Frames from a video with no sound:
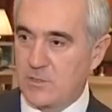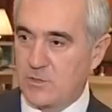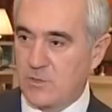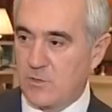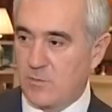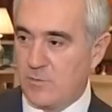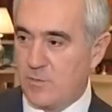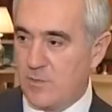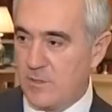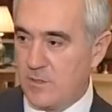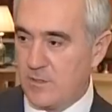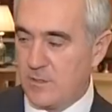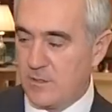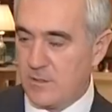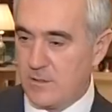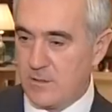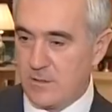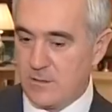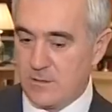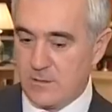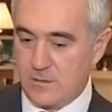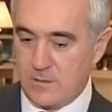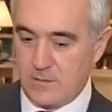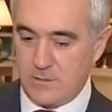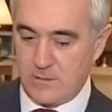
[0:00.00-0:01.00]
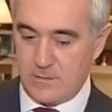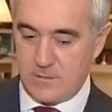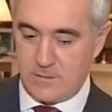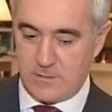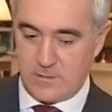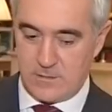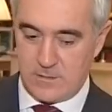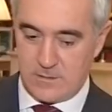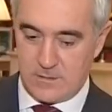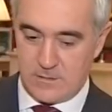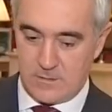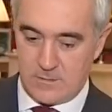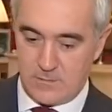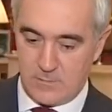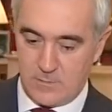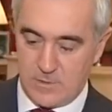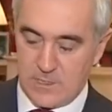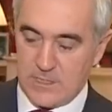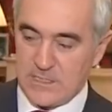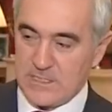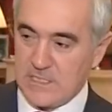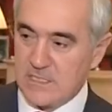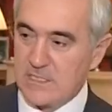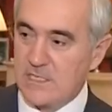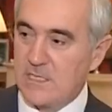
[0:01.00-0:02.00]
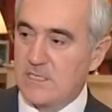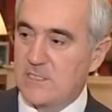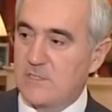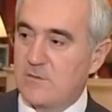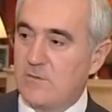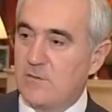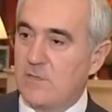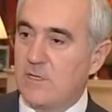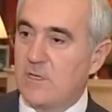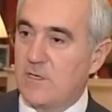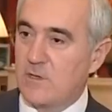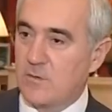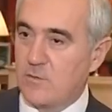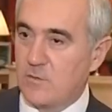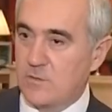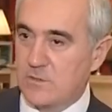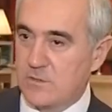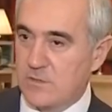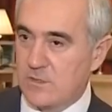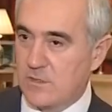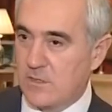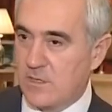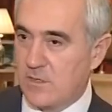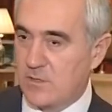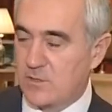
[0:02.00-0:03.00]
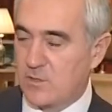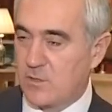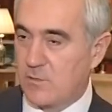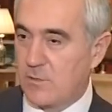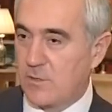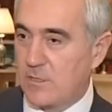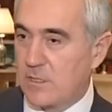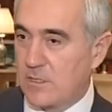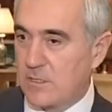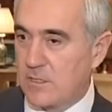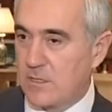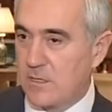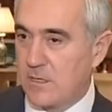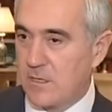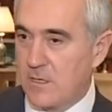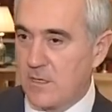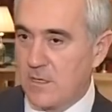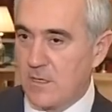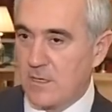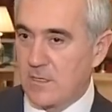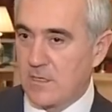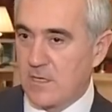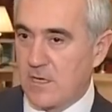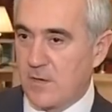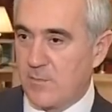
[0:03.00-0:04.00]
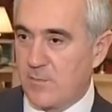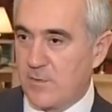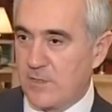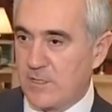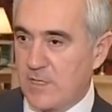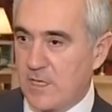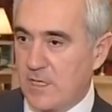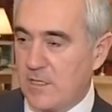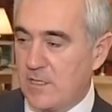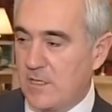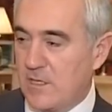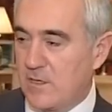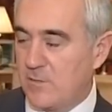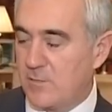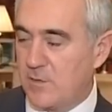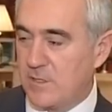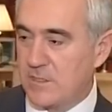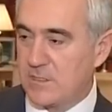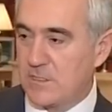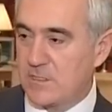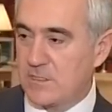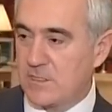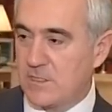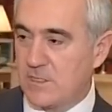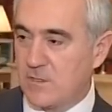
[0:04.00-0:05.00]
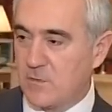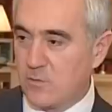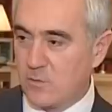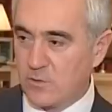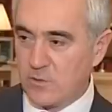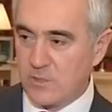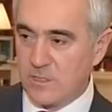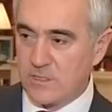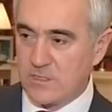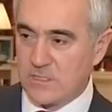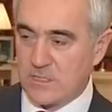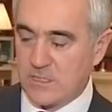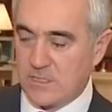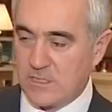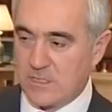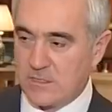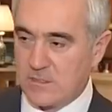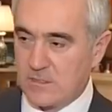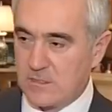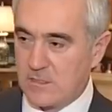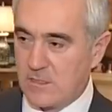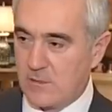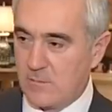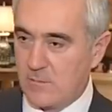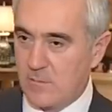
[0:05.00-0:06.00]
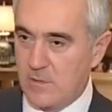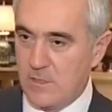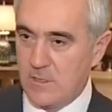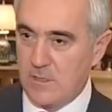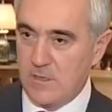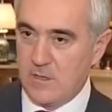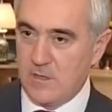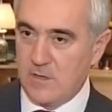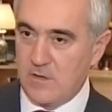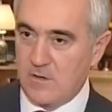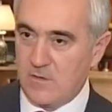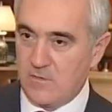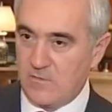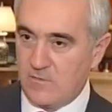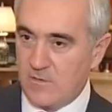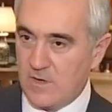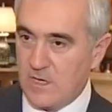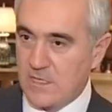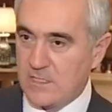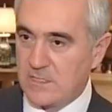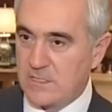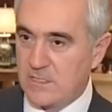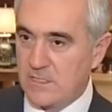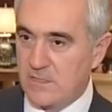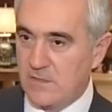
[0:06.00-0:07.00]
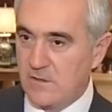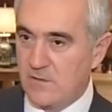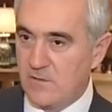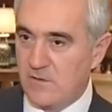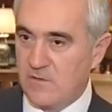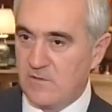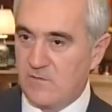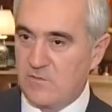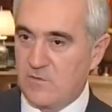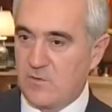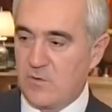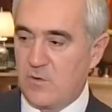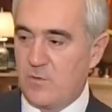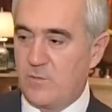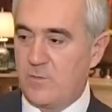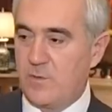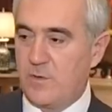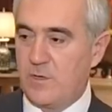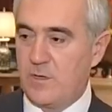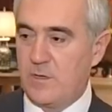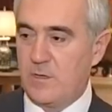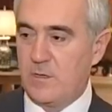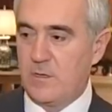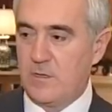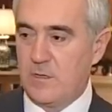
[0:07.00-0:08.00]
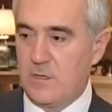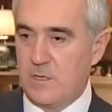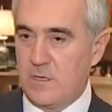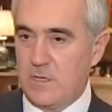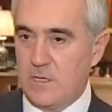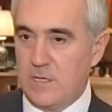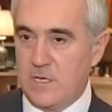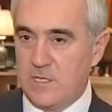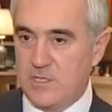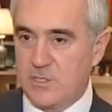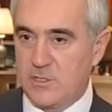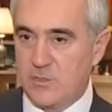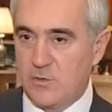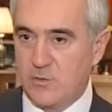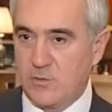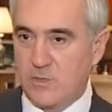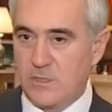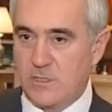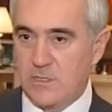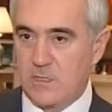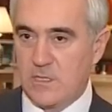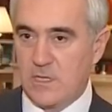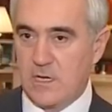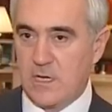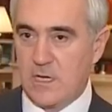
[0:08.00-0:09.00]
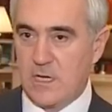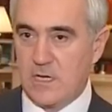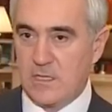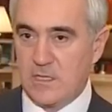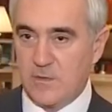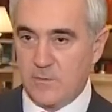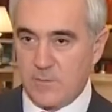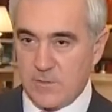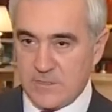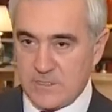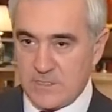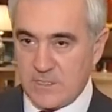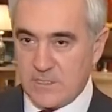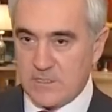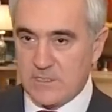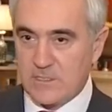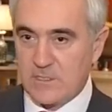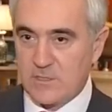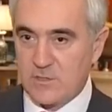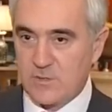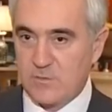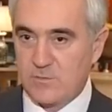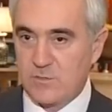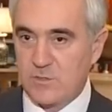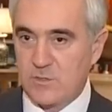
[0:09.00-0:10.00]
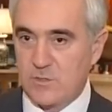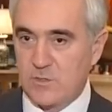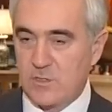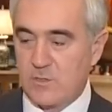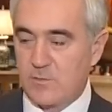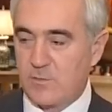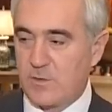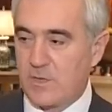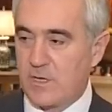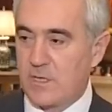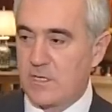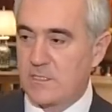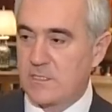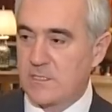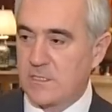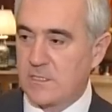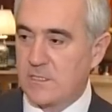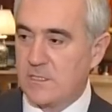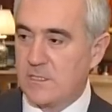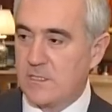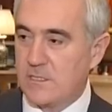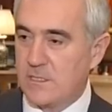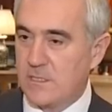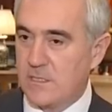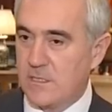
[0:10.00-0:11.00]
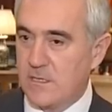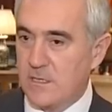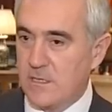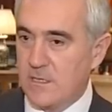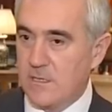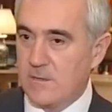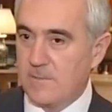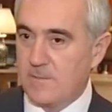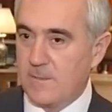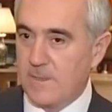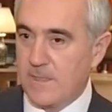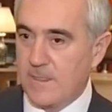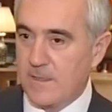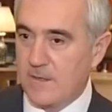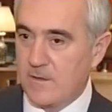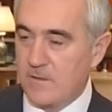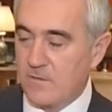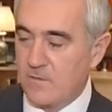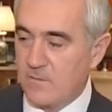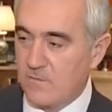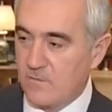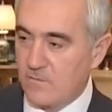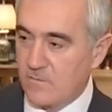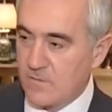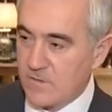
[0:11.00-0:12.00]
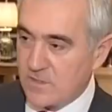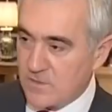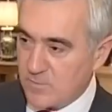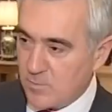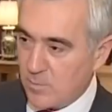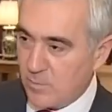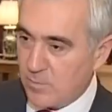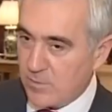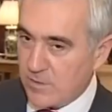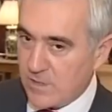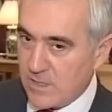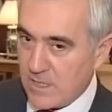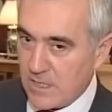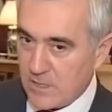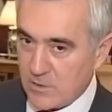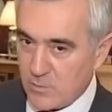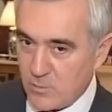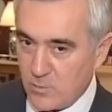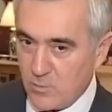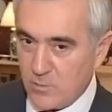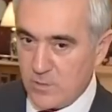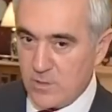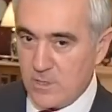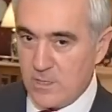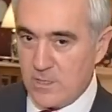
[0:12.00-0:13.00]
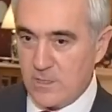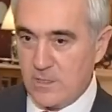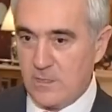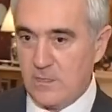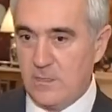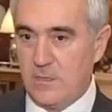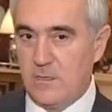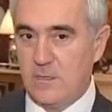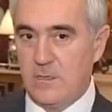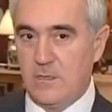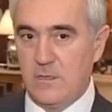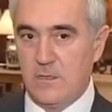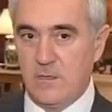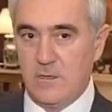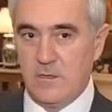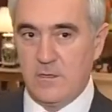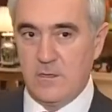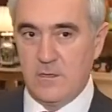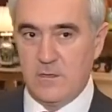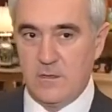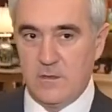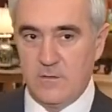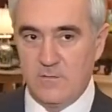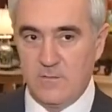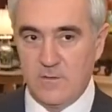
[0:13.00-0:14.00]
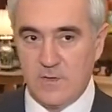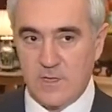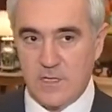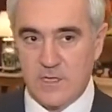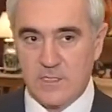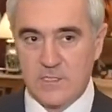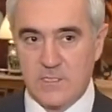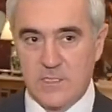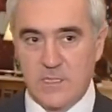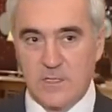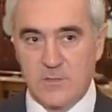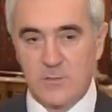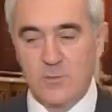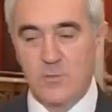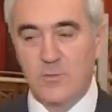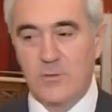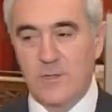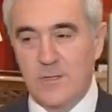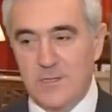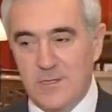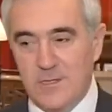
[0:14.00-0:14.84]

чтобы э, были задействованы их родственники, чтобы этот капитал, их бизнес не крутился где-то там в Азии, Европе или еще где-то, а непосредственно, чтобы все это происходило Э, в республике, откуда они э, выходцы, откуда